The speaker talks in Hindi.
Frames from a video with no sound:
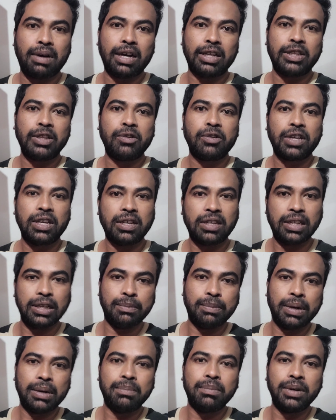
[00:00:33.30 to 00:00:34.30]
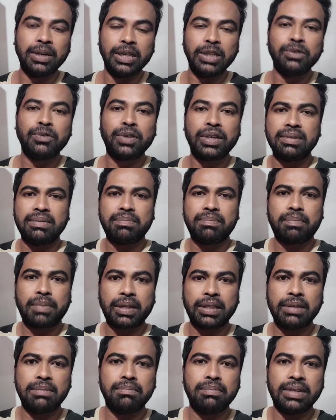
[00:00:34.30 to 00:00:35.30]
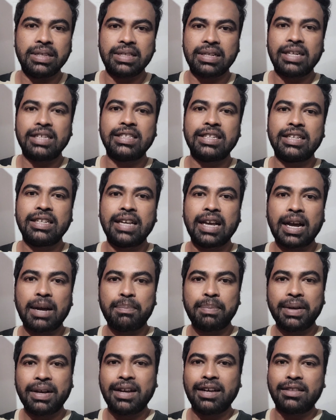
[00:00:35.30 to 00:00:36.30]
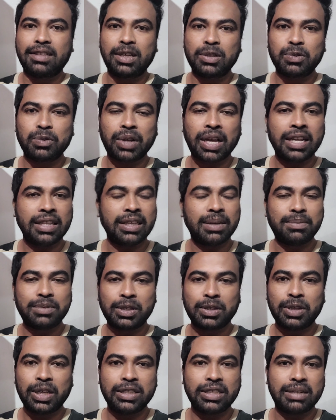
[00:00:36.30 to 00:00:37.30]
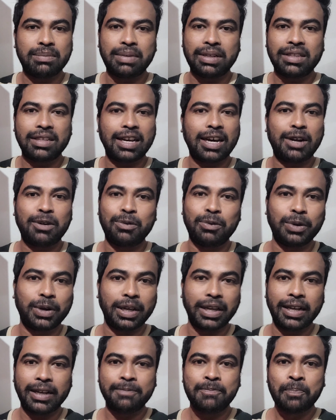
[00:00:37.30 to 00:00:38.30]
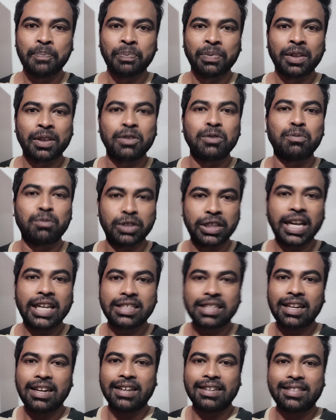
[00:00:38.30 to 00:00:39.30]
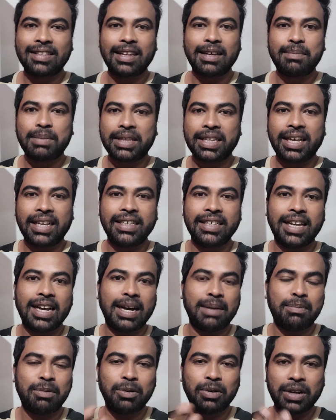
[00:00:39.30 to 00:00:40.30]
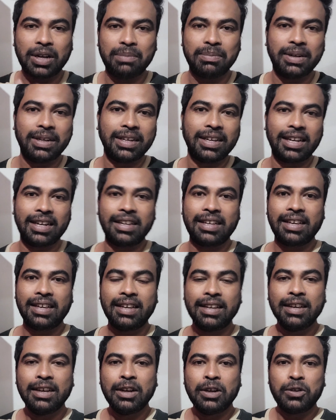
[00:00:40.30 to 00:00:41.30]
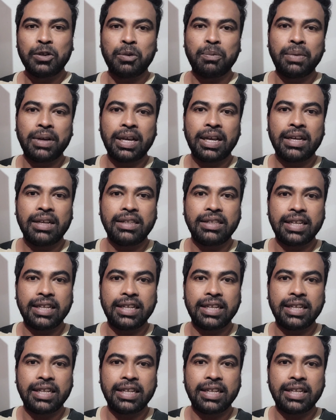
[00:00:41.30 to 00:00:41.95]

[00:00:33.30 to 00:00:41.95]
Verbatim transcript: महादेव की कृपा बनी हुई है प्रदीप मिश्रा जी यहाँ पे कथा सुना है तब से ये चमत्कार हो रहे हैं मुझे ऐसा लगता है बताइए आप लोग कमेंट करके तो मैं